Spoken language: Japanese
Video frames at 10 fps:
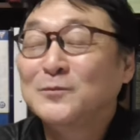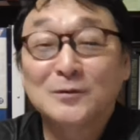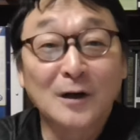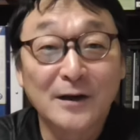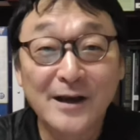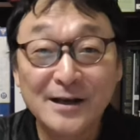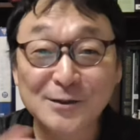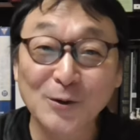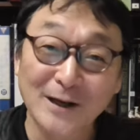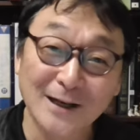なんかええ
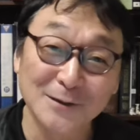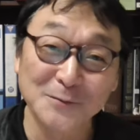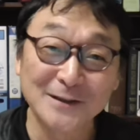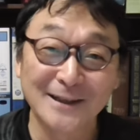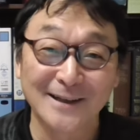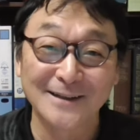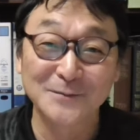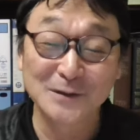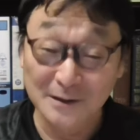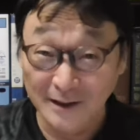人やなとみんな、
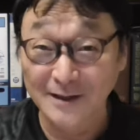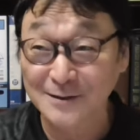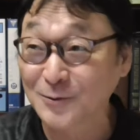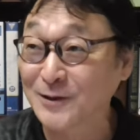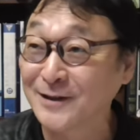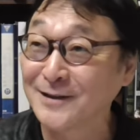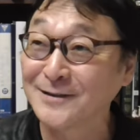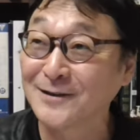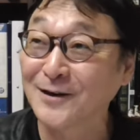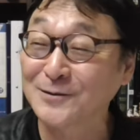みんなええ人
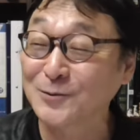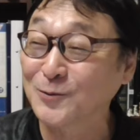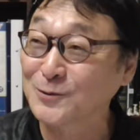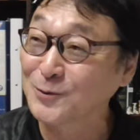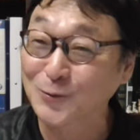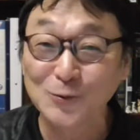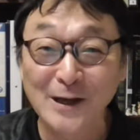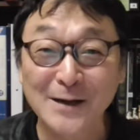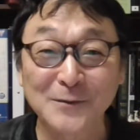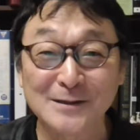で、なんかちょっと、ちょっと
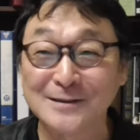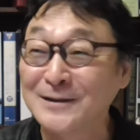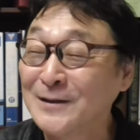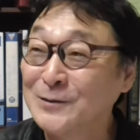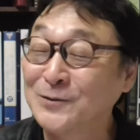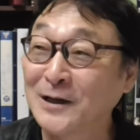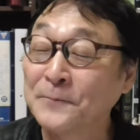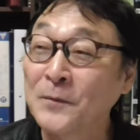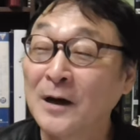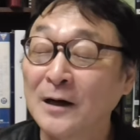羨ましい。いうか、
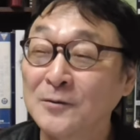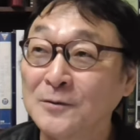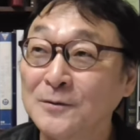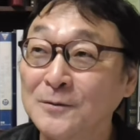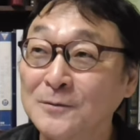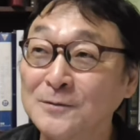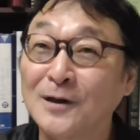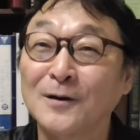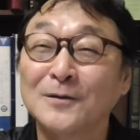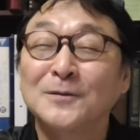あのー、い
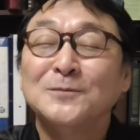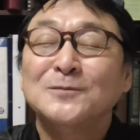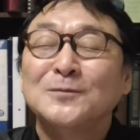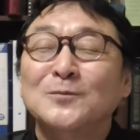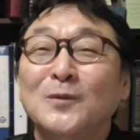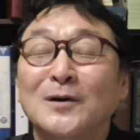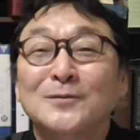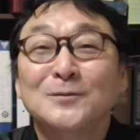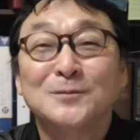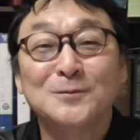やまあ、
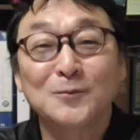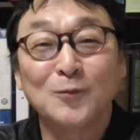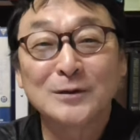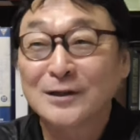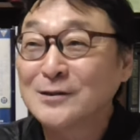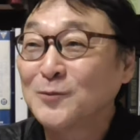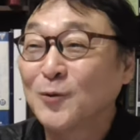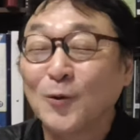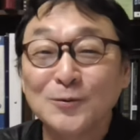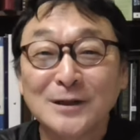私も
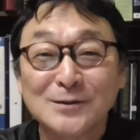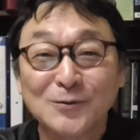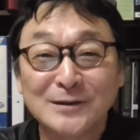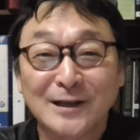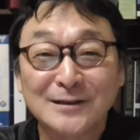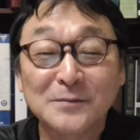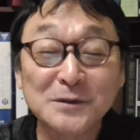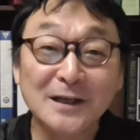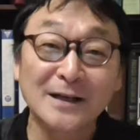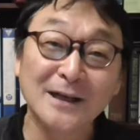こんな人になって
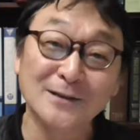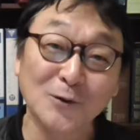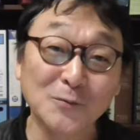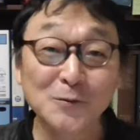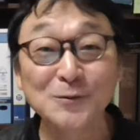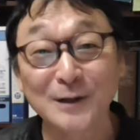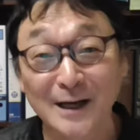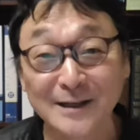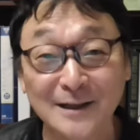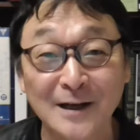みたいなと思うぐ
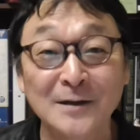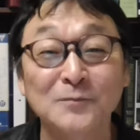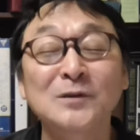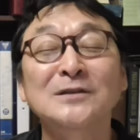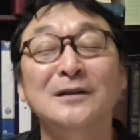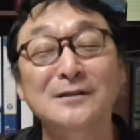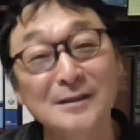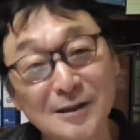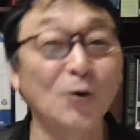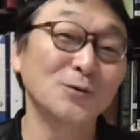らい、みんな
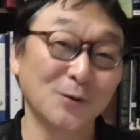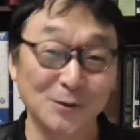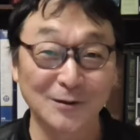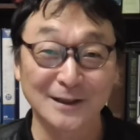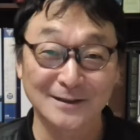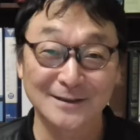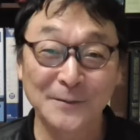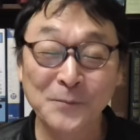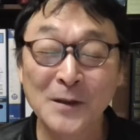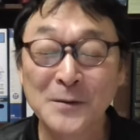ニコニコしとったんです。
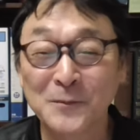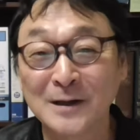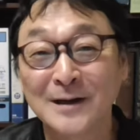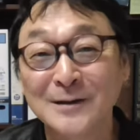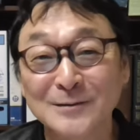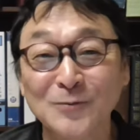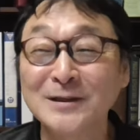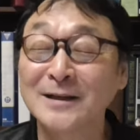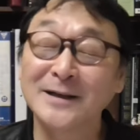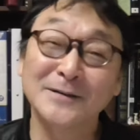まあ、そん
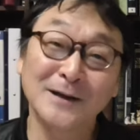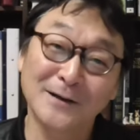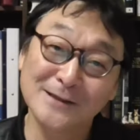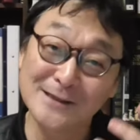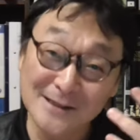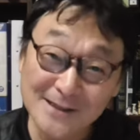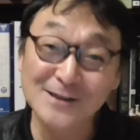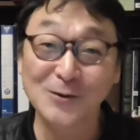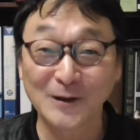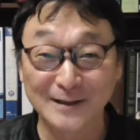なね、なんかいい印
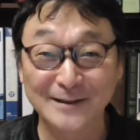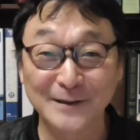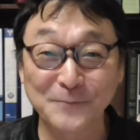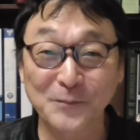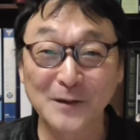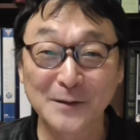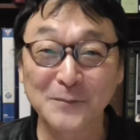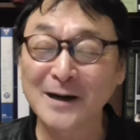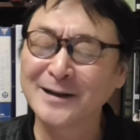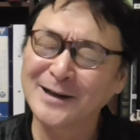象があって、
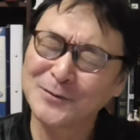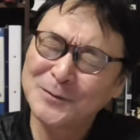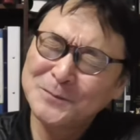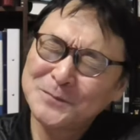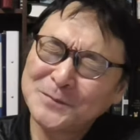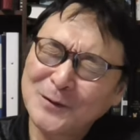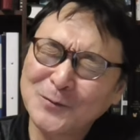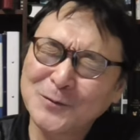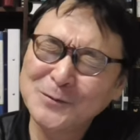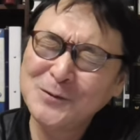まあね、あの、
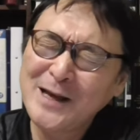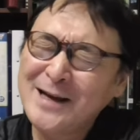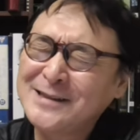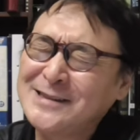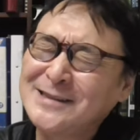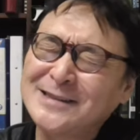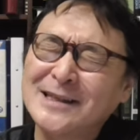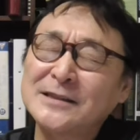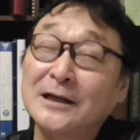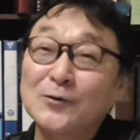このユダヤ人
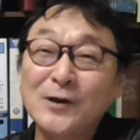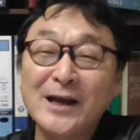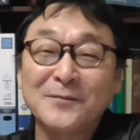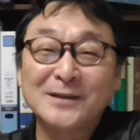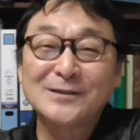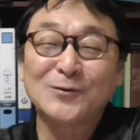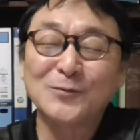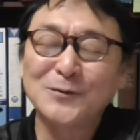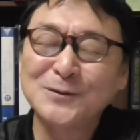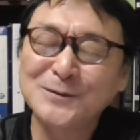たちが羨ましく
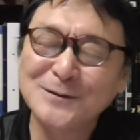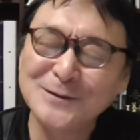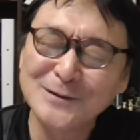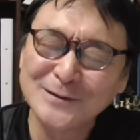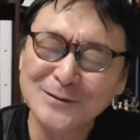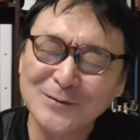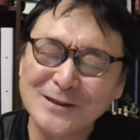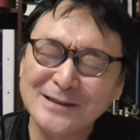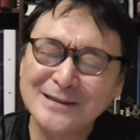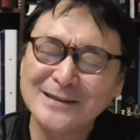思うように
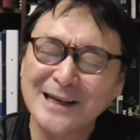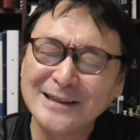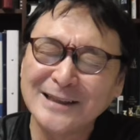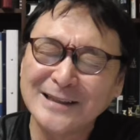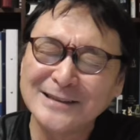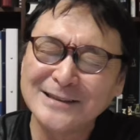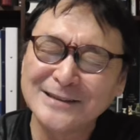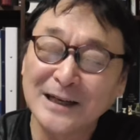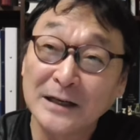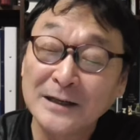なりたいとい
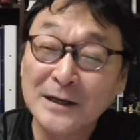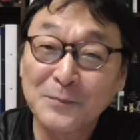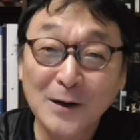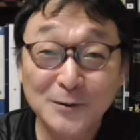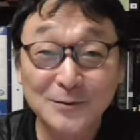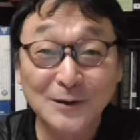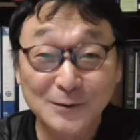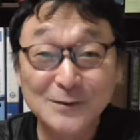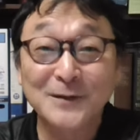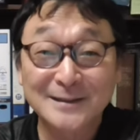うか、パウロそんなこ
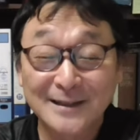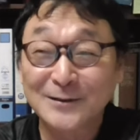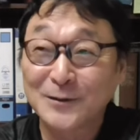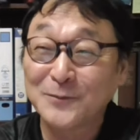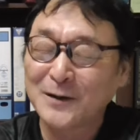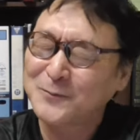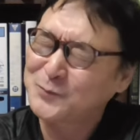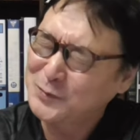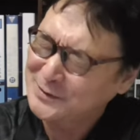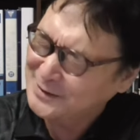と言いますけど、まあ、
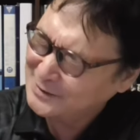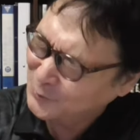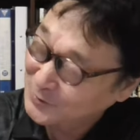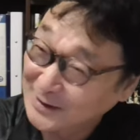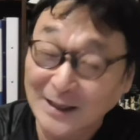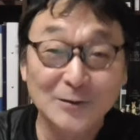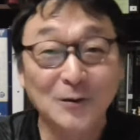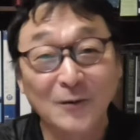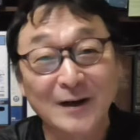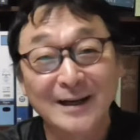ぴったし追ってたかど
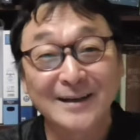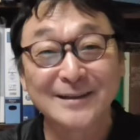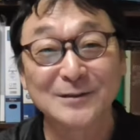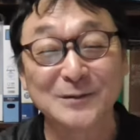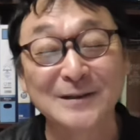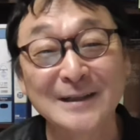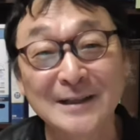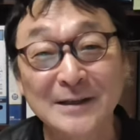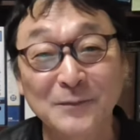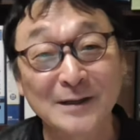うかわからんけど、
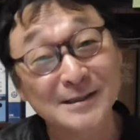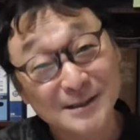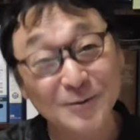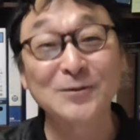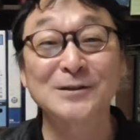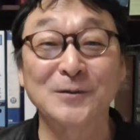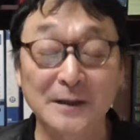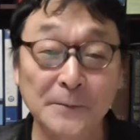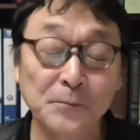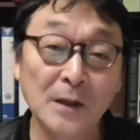まあ、印象としては
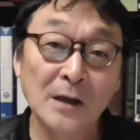ね、